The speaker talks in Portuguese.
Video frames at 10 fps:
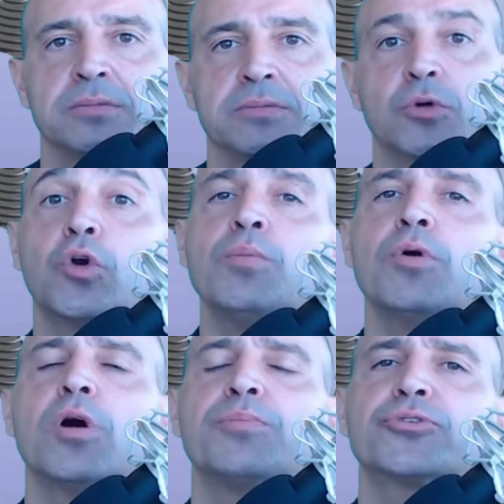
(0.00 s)
Como
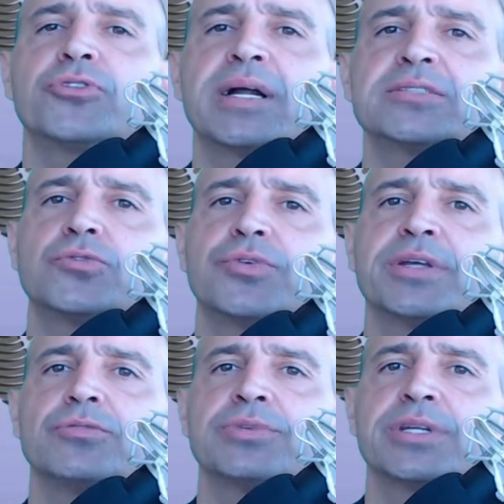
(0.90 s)
comportar-se
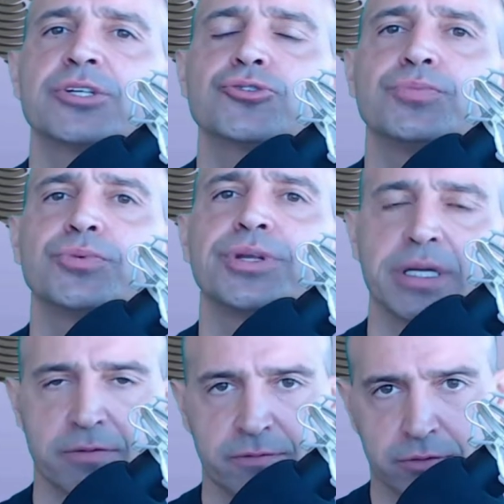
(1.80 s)
durante um teste do polígrafo?